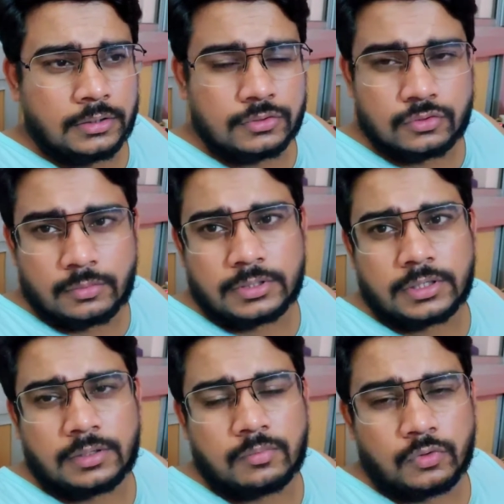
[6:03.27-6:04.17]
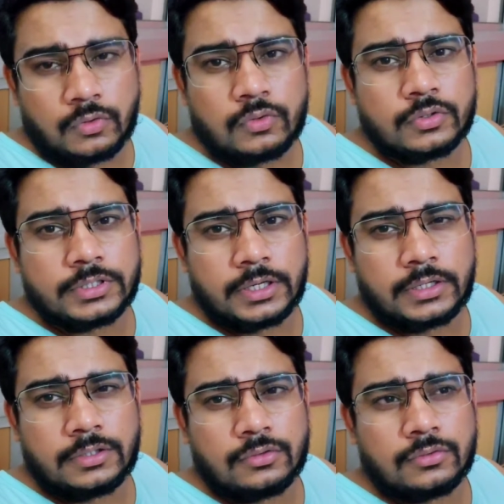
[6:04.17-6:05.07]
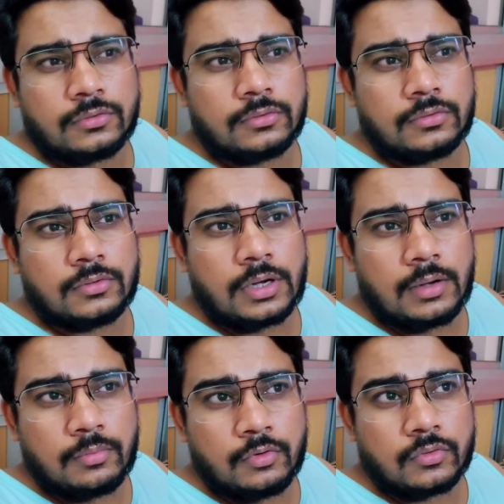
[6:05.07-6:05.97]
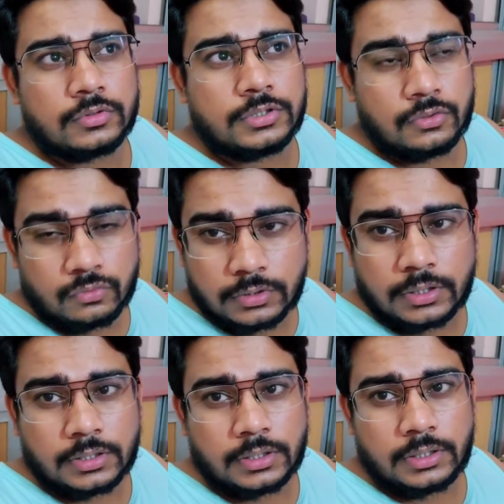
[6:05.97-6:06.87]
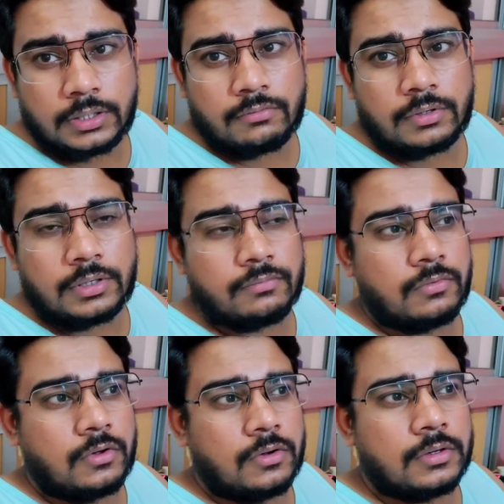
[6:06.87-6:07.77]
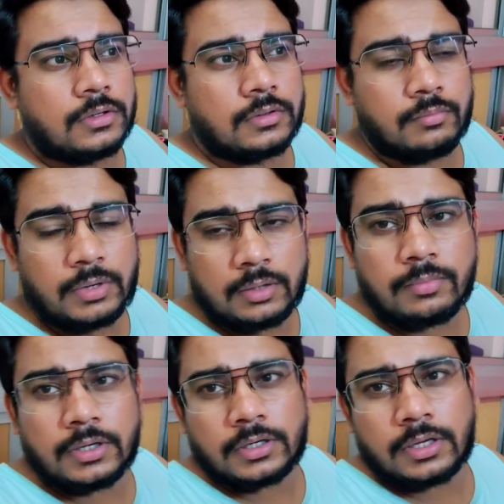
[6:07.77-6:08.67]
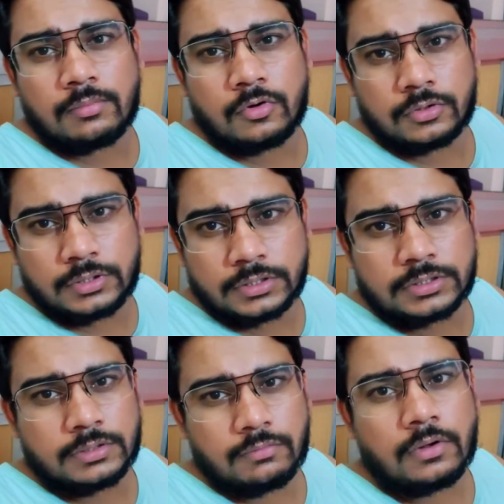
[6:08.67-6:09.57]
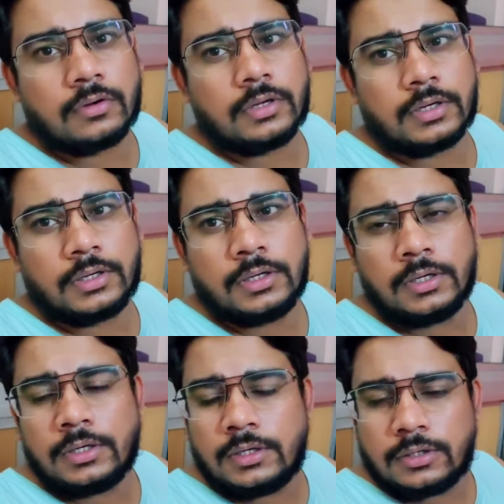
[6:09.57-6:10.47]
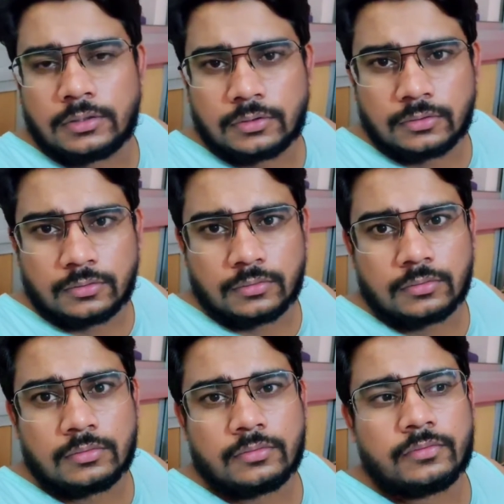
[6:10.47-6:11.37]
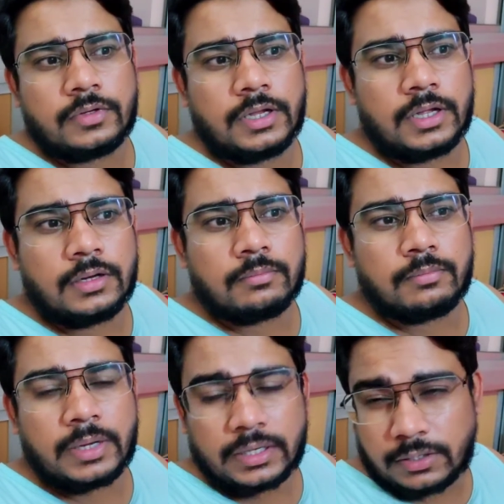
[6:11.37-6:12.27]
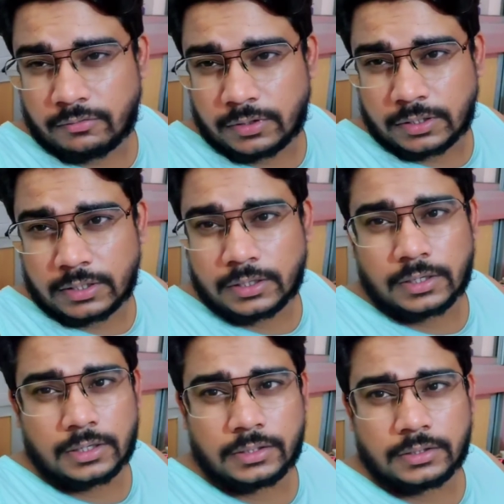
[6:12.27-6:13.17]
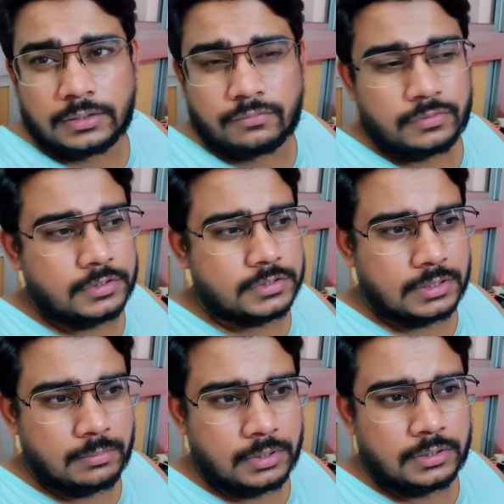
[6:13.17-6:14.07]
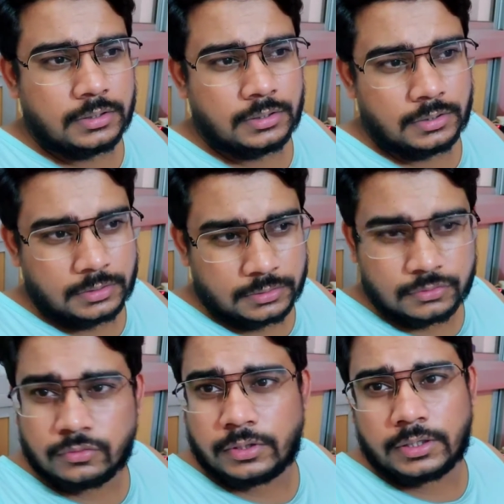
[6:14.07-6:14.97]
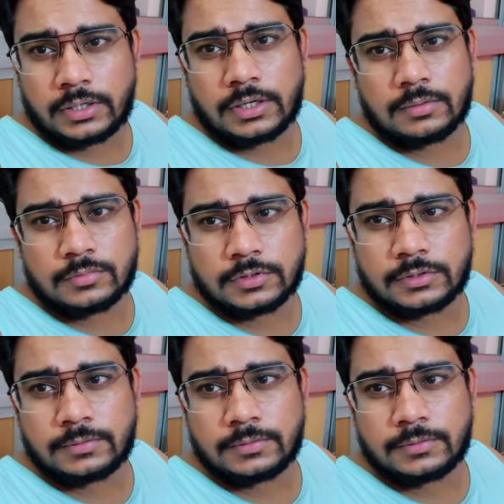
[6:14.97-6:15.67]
सुबह तक अपलोड हो जाएगी तो आप लोग ज़रूर देखना ये वाला ब्लॉग मैन पार्ट का बहुत ही अच्छा ब्लॉग है तो फ़िलहाल अब पैकिंग वगैरह कर लेते हैं फिर इसके बाद सोएंगे आराम से